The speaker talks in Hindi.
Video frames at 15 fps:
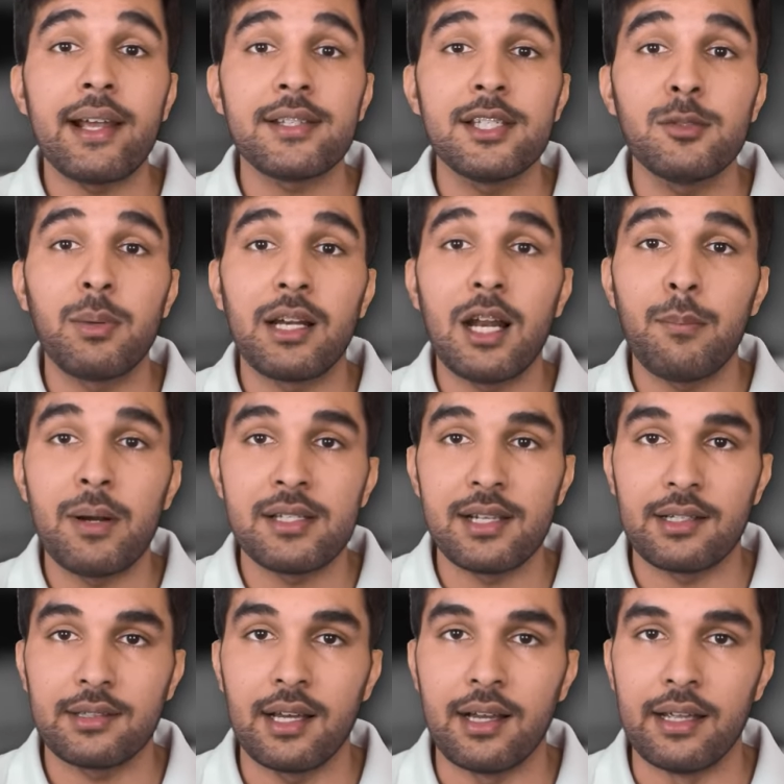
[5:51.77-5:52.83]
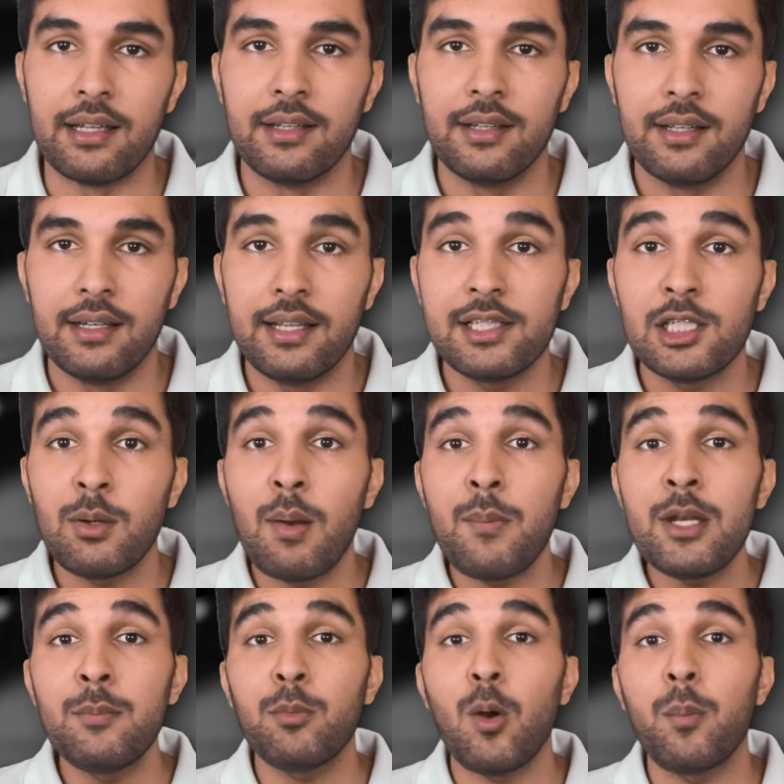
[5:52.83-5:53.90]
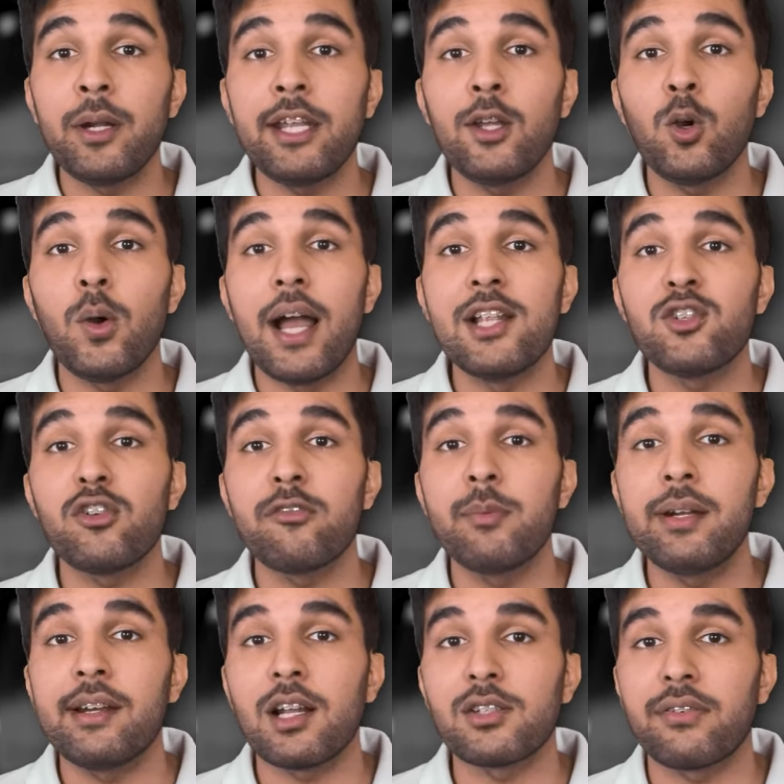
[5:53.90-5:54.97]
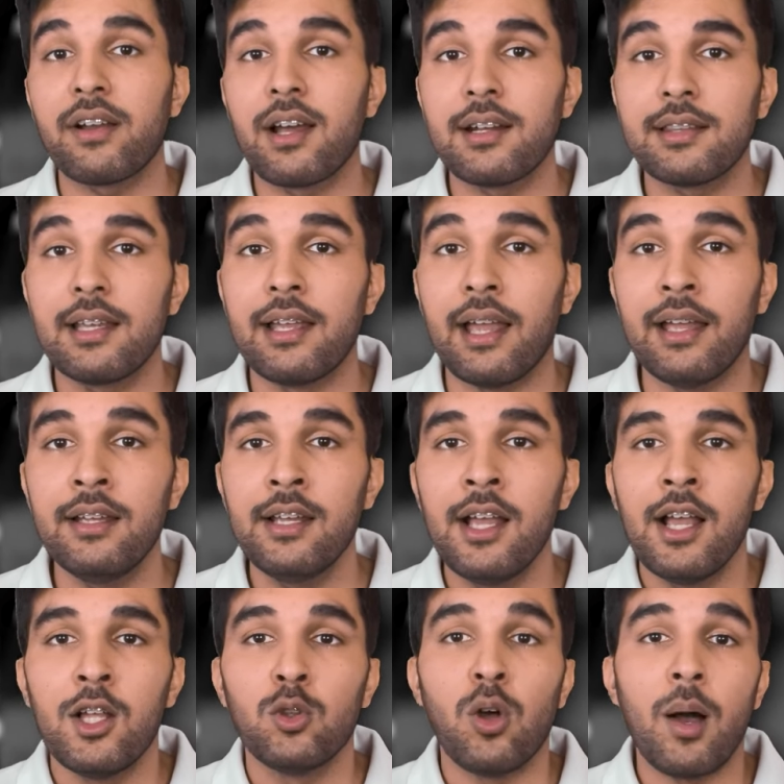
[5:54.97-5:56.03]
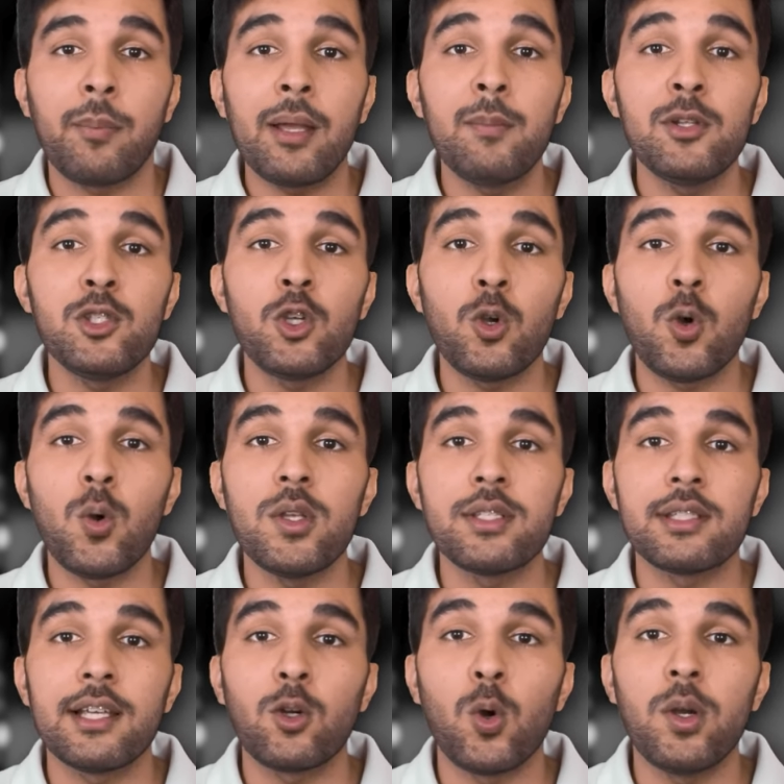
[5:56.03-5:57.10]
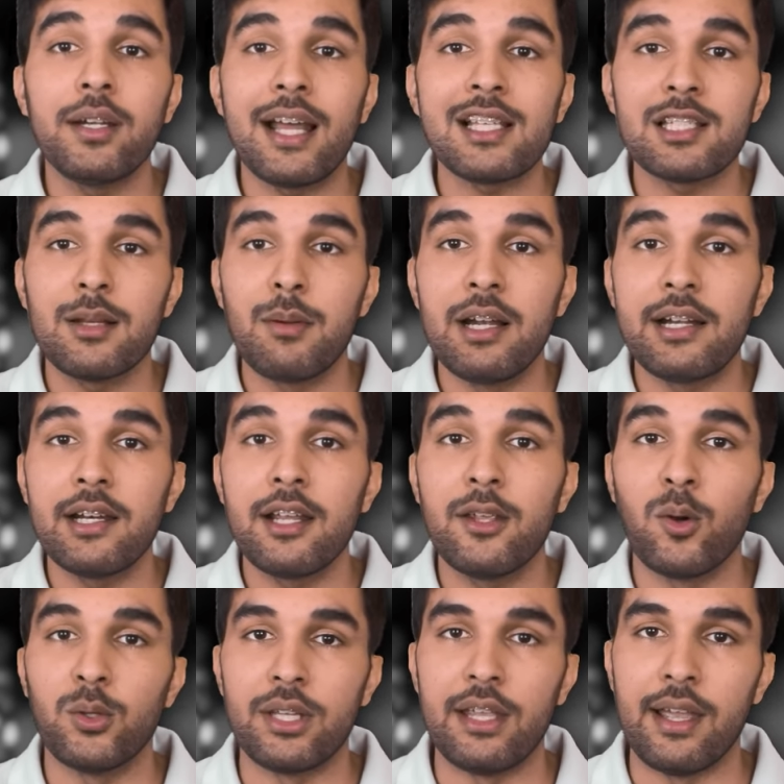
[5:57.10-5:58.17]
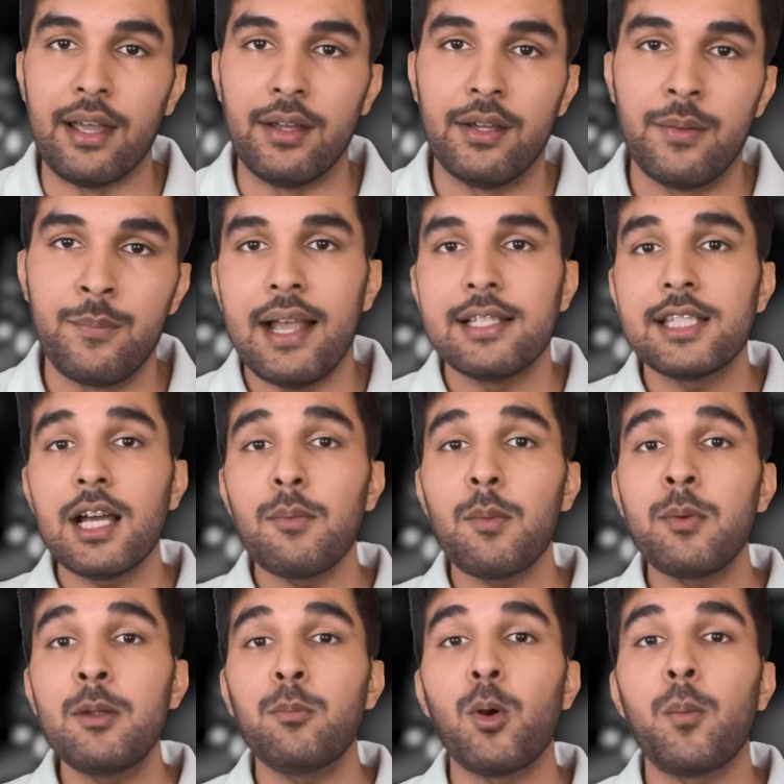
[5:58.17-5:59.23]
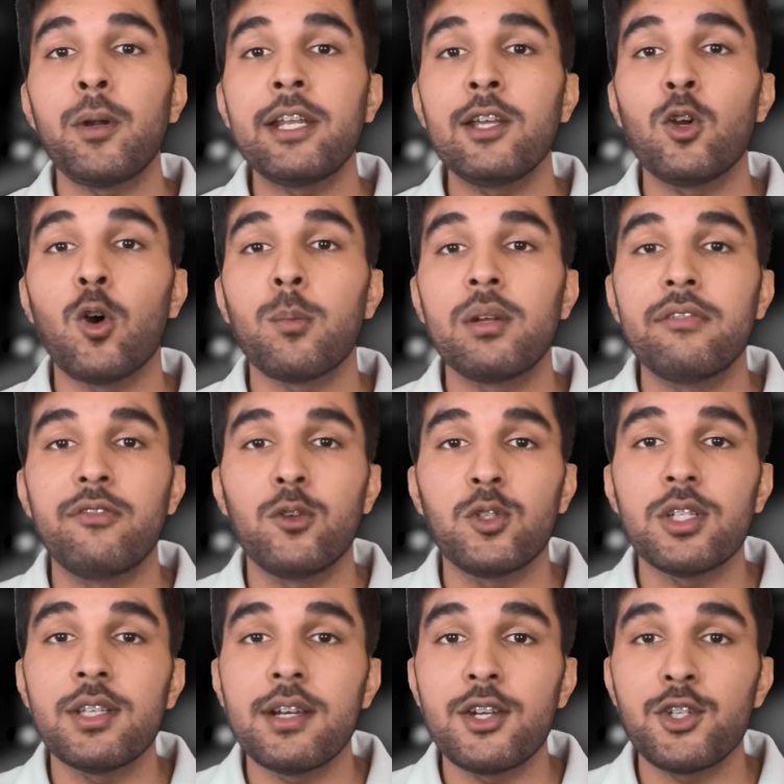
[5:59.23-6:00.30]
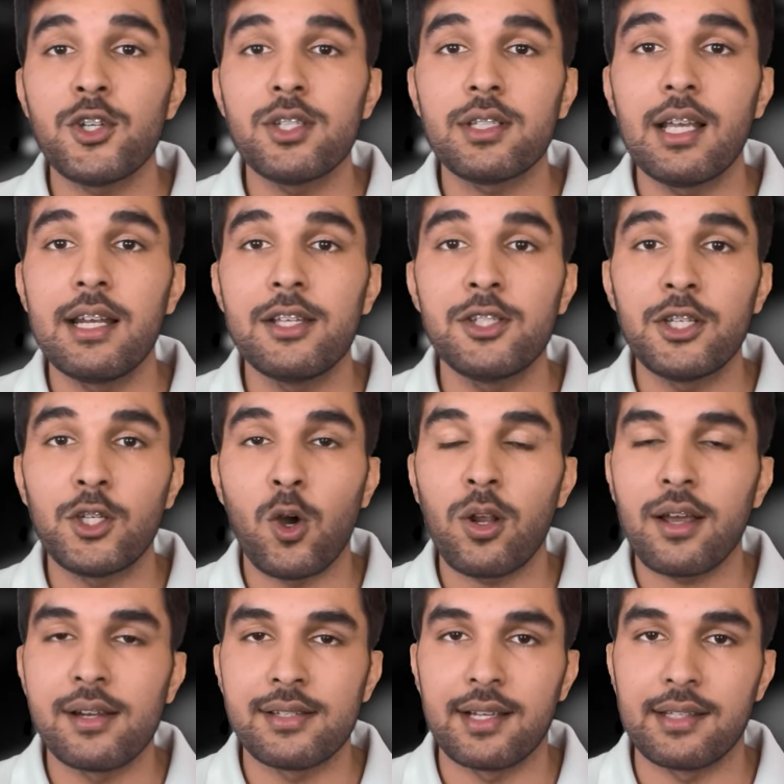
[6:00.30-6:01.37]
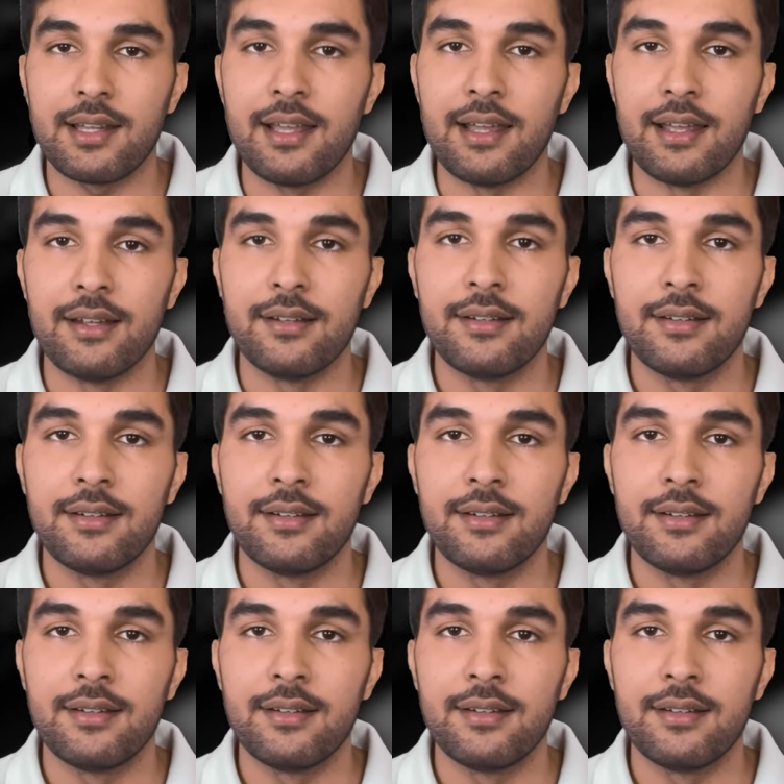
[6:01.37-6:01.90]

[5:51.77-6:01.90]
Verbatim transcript: टैक्सेस भरना पड़ सकता है लेकिन जब आप अपनी प्रॉपर्टी को एच में ट्रांसफर करते हैं तो आपके बच्चों को इससे कोई टैक्स लेबिलिटी नहीं होती है इसे आप अपनी प्रॉपर्टी को अपने फ्यूचर जनरेशन के लिए सिक्योर कर सकते हैं